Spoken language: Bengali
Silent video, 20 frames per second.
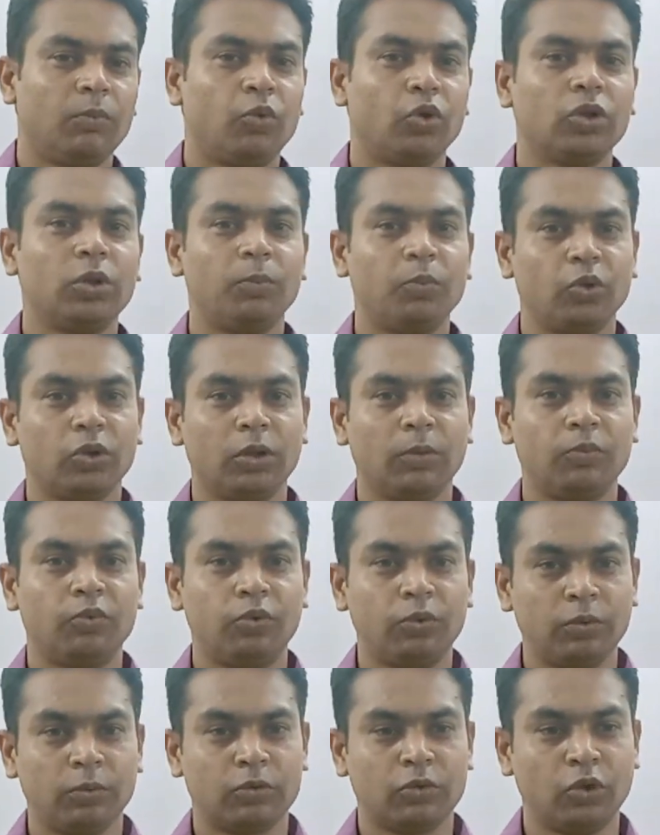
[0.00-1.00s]
প্রথম প্রথম
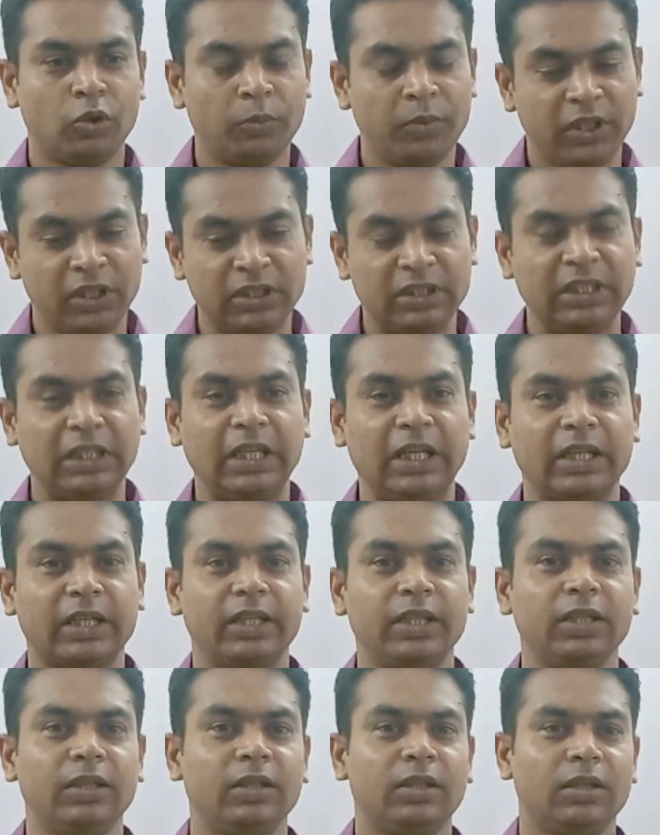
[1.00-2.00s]
খুব ইজি
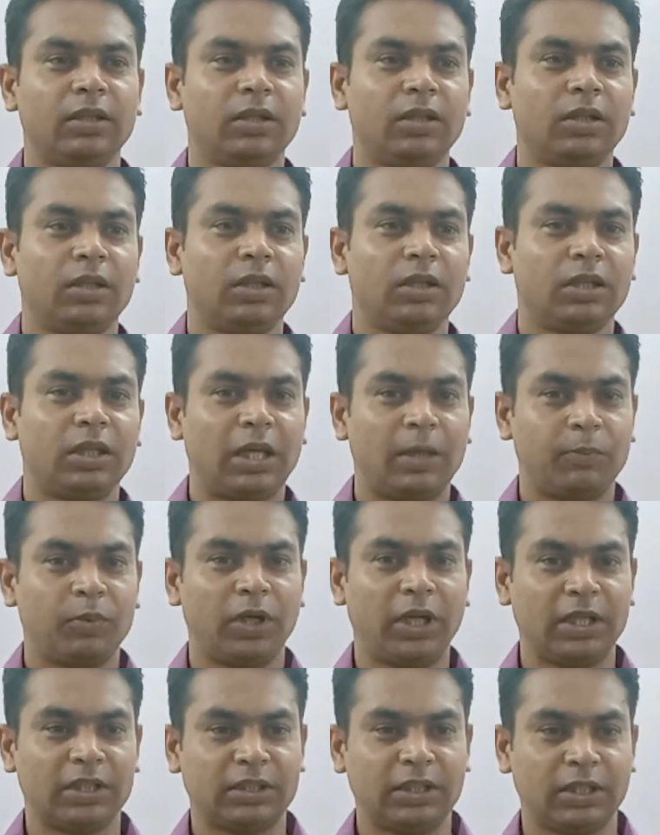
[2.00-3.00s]
লাগে
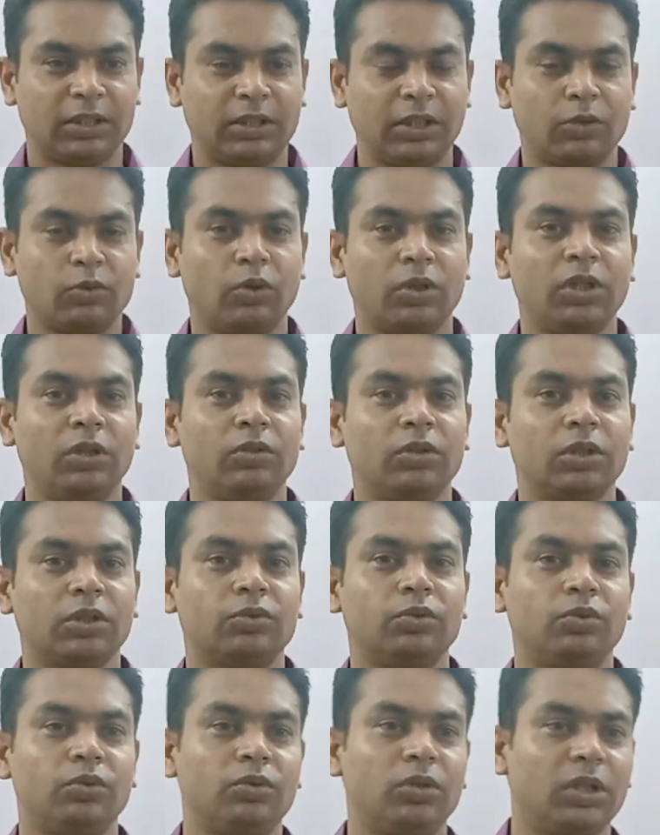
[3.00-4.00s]
তারপরে আস্তে আস্তে কঠিন হতে
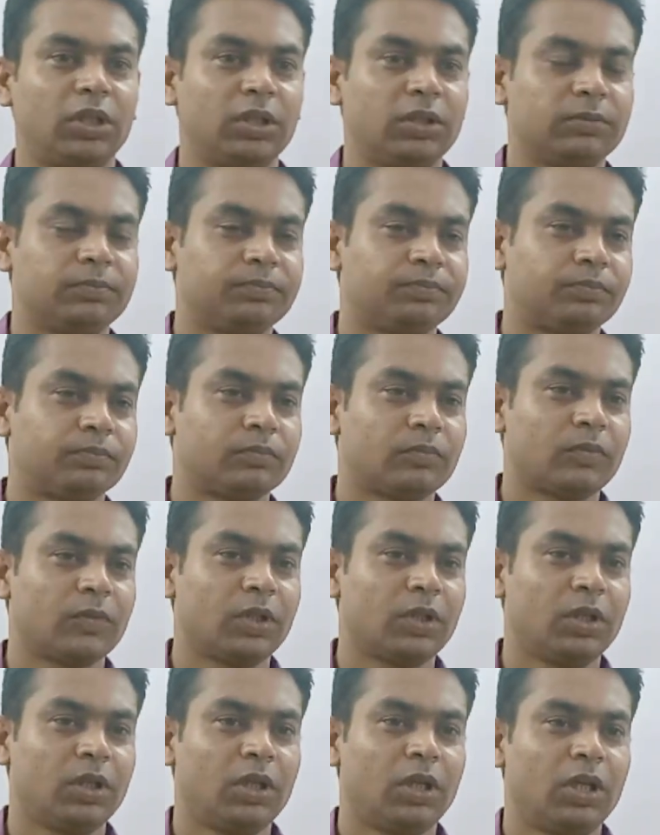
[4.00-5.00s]
শুরু করে
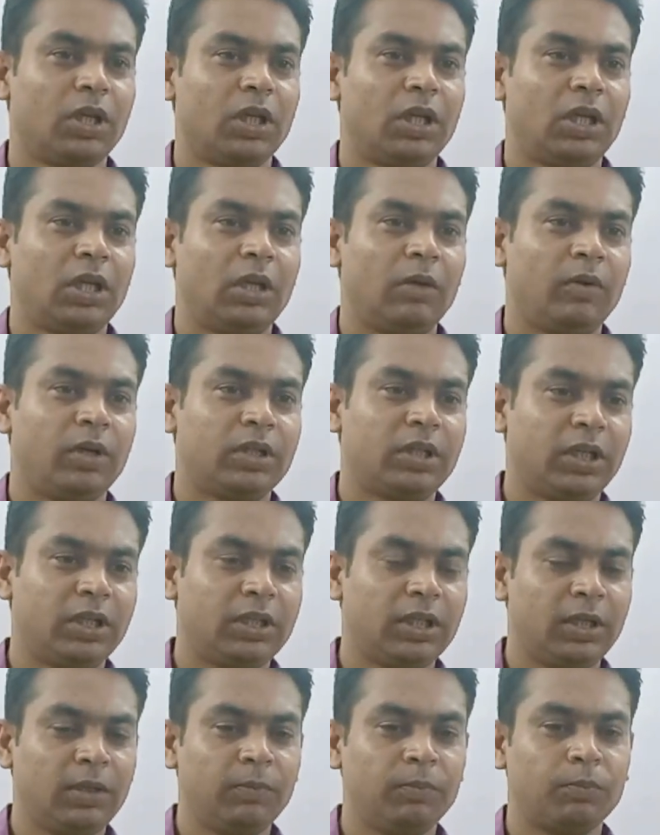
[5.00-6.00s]
এবার
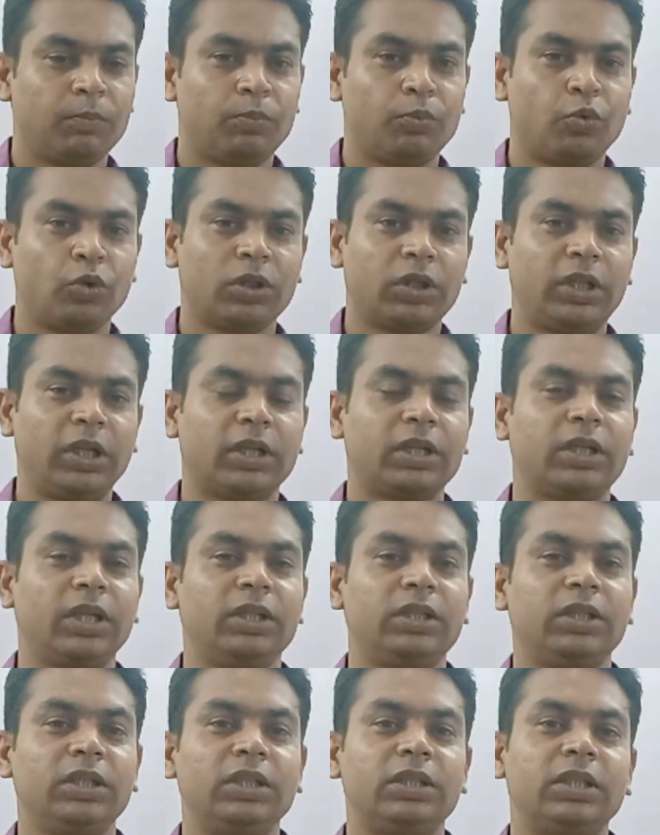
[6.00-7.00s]
সেটা প্রত্যেকটা
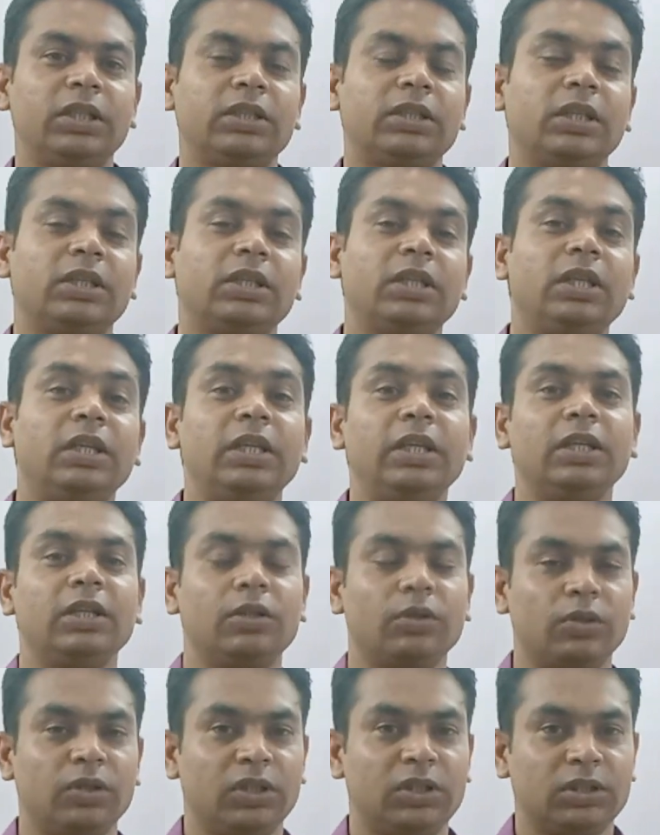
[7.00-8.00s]
জিনিসের সাথে লিঙ্ক
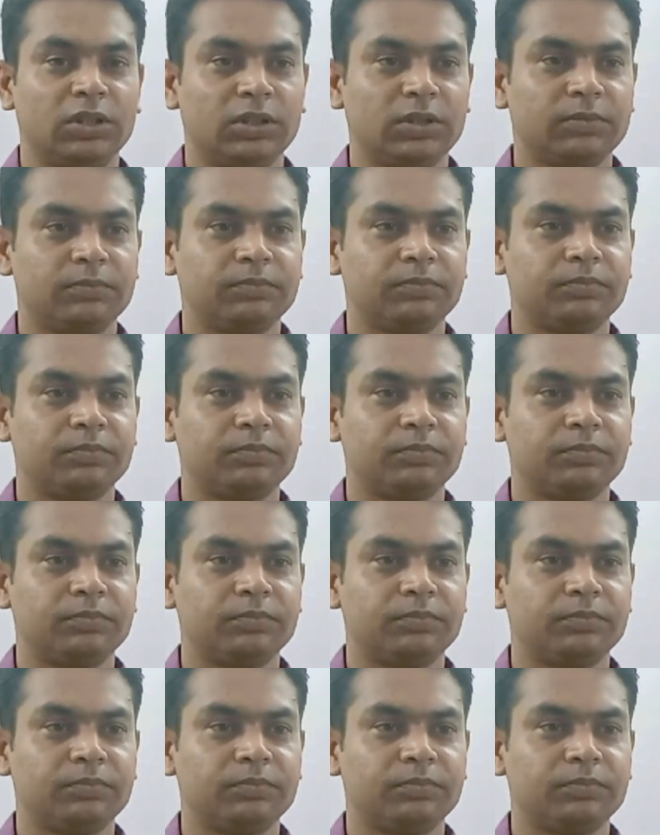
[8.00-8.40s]
রয়েছে